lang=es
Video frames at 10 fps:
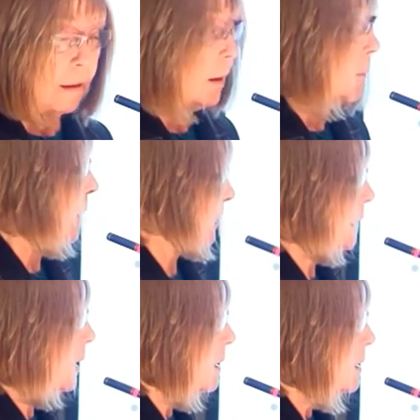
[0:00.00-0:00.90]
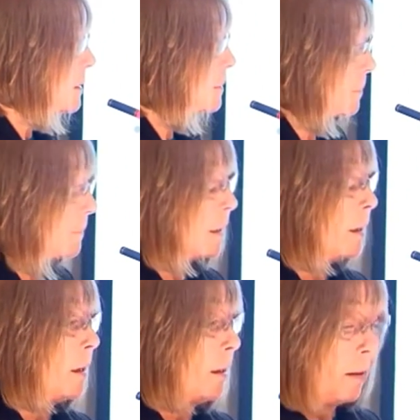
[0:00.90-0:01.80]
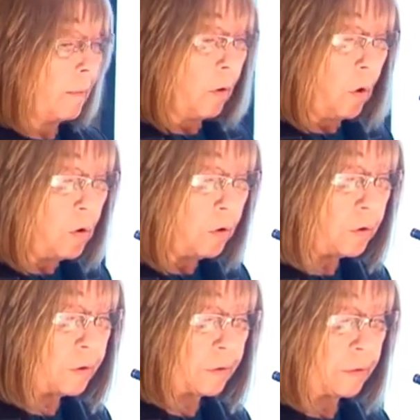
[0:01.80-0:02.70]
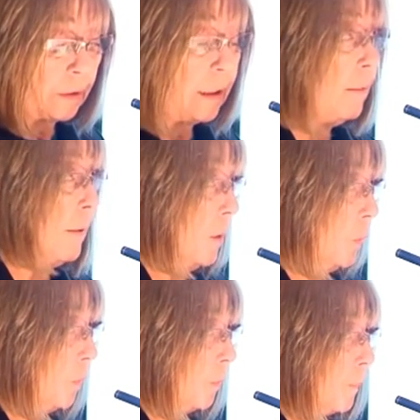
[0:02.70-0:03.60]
Bacterias, hongos y virus.